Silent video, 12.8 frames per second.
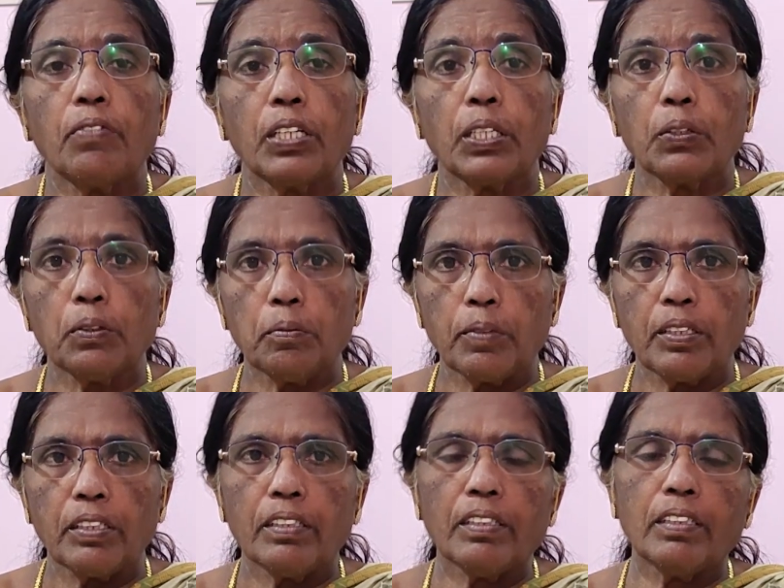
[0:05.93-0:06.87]
வணக்கம்மா
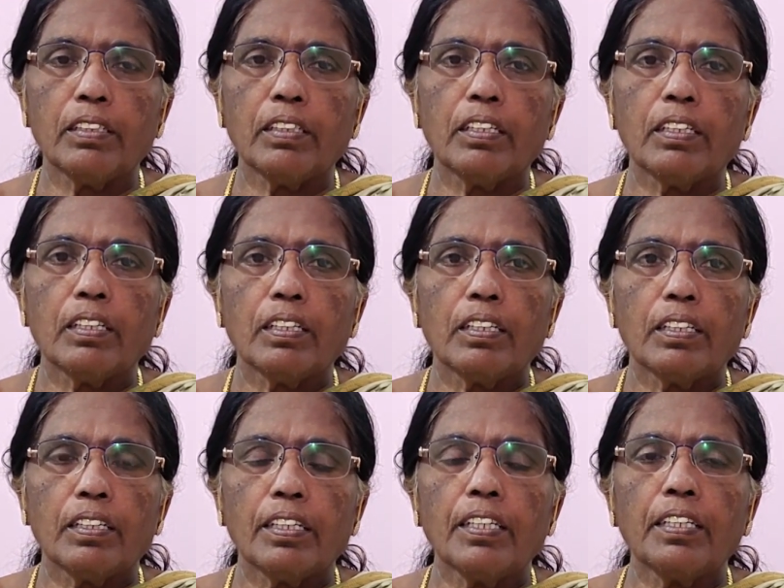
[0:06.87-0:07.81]

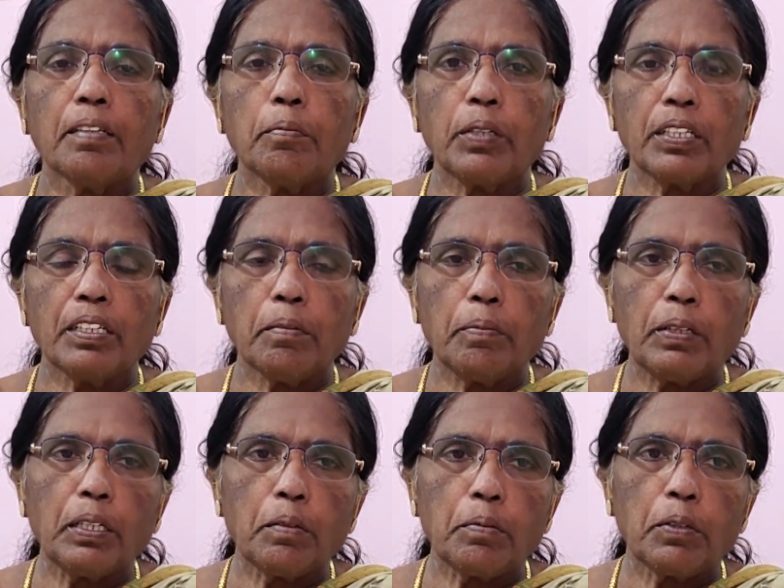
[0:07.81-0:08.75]
இன்றைக்கி நம்ம என்ன
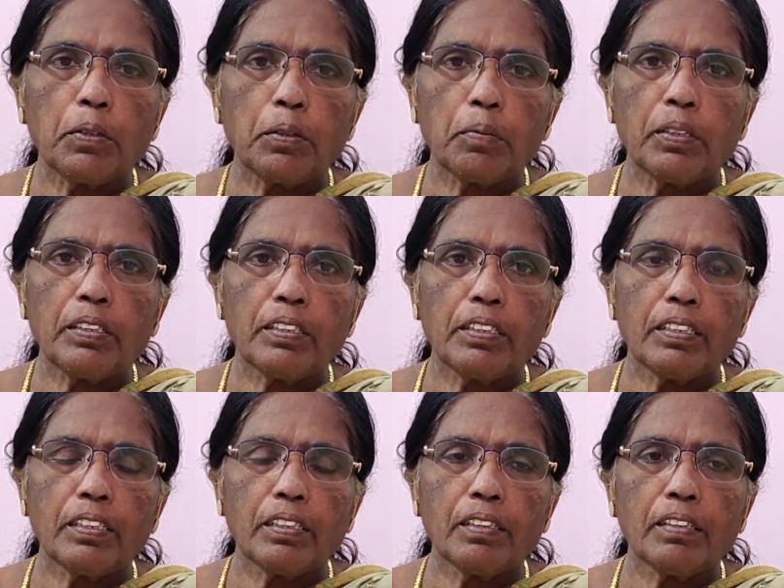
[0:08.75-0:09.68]
பார்க்க போகிறோம்னு
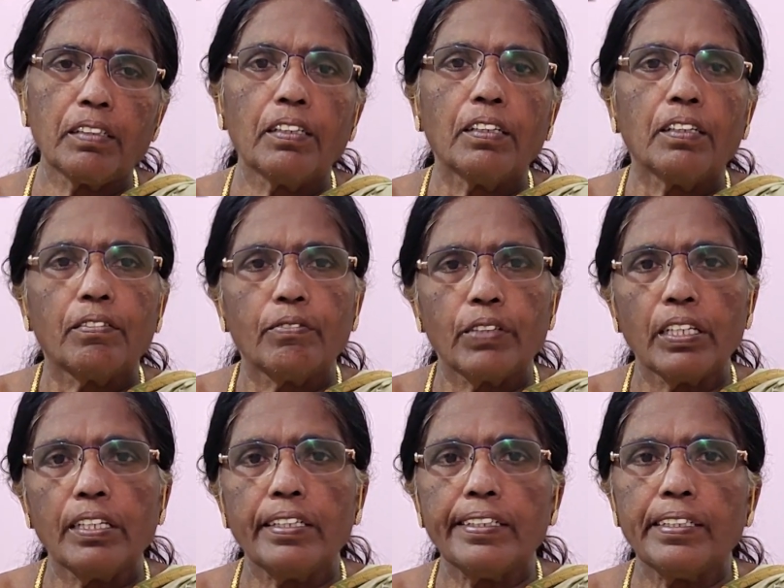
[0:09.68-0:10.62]
பார்த்திங்கன்னா
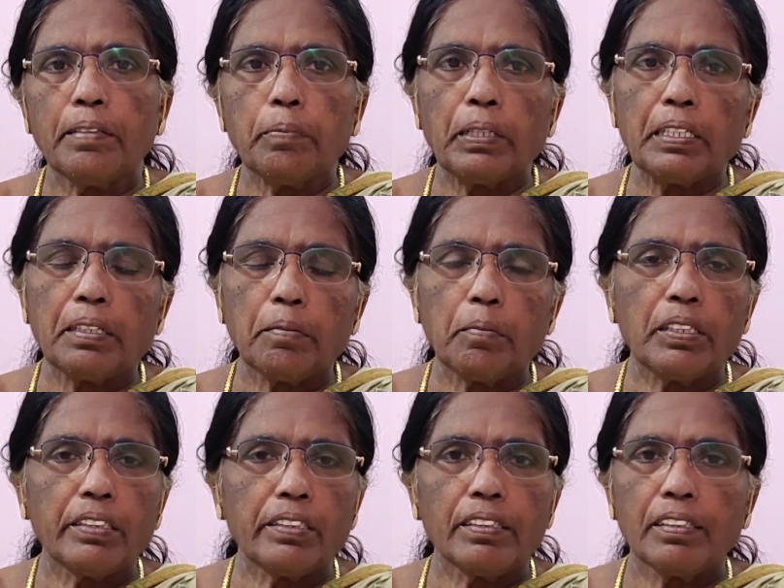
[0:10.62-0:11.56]
வேலியே பயிரை
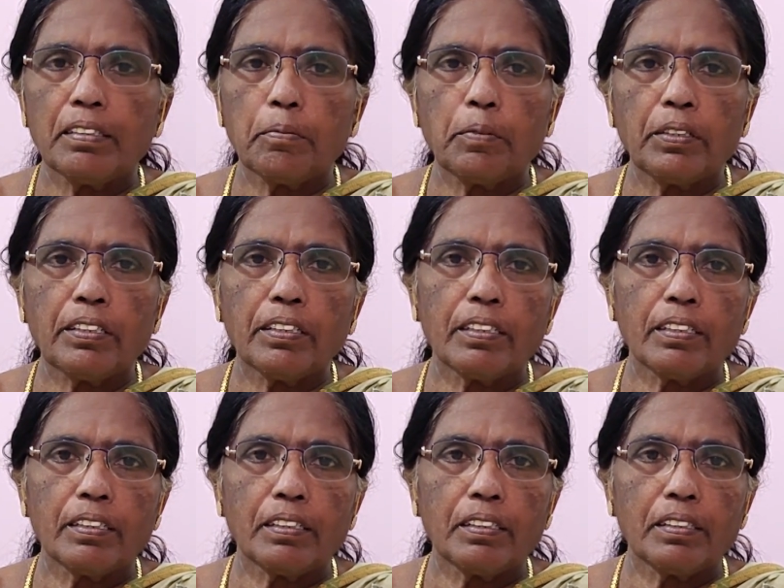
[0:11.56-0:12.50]
மேய்ந்தது அப்படிங்கிற
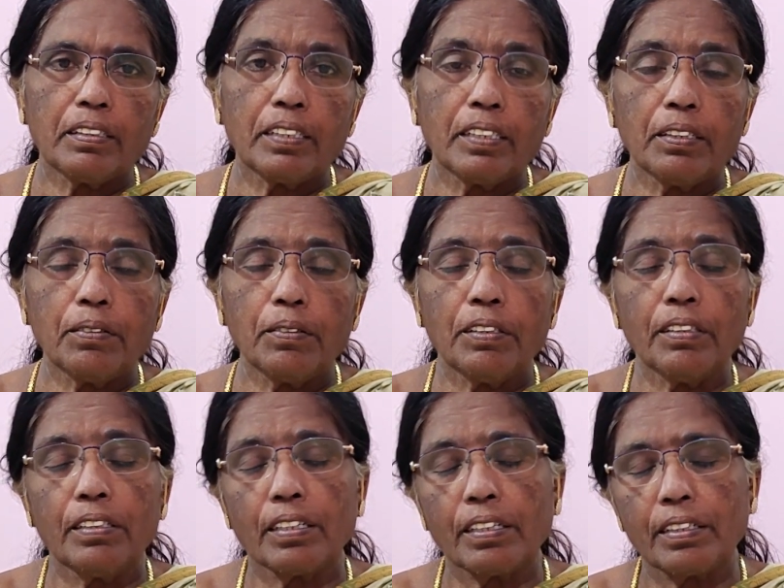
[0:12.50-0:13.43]
செய்தி வந்து
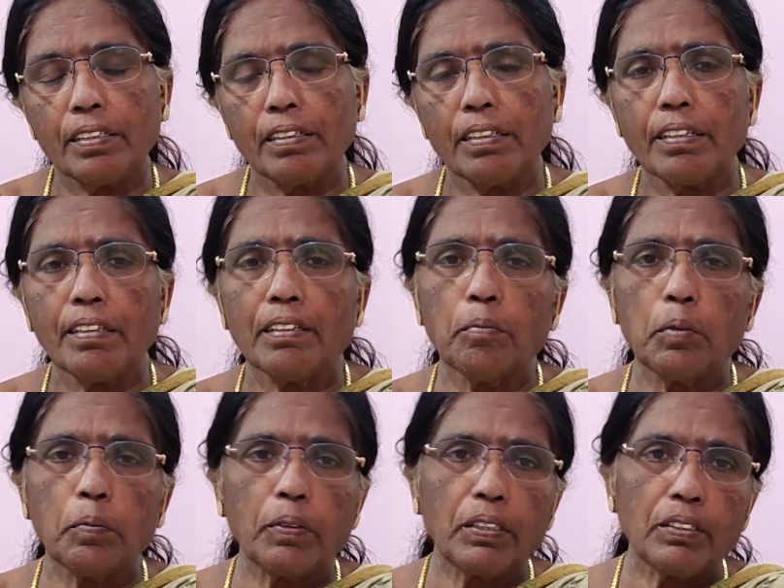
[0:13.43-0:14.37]
நிறைய நிறைய
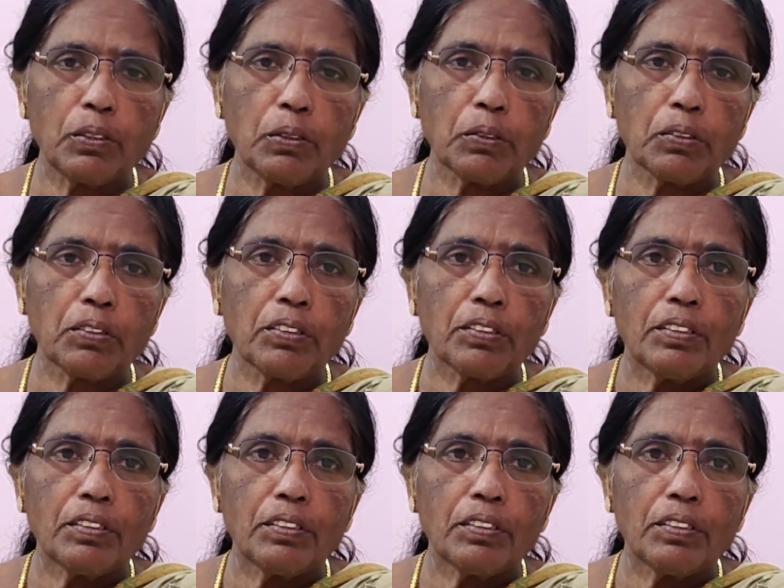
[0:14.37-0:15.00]
நம்ம பார்த்துருக்கோம்